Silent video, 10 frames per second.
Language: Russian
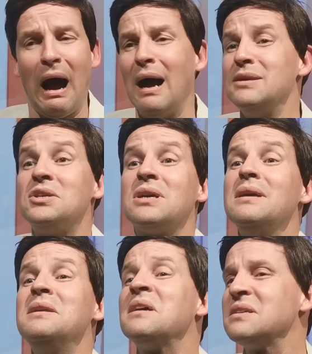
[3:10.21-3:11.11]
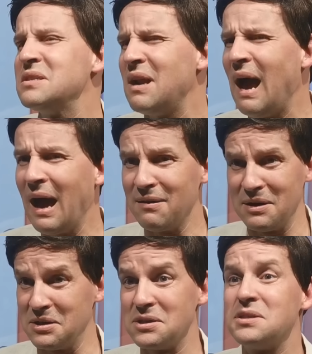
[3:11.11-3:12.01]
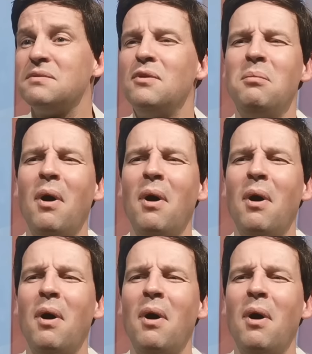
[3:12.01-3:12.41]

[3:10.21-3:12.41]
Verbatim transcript: Анечка, не расстраивайтесь, в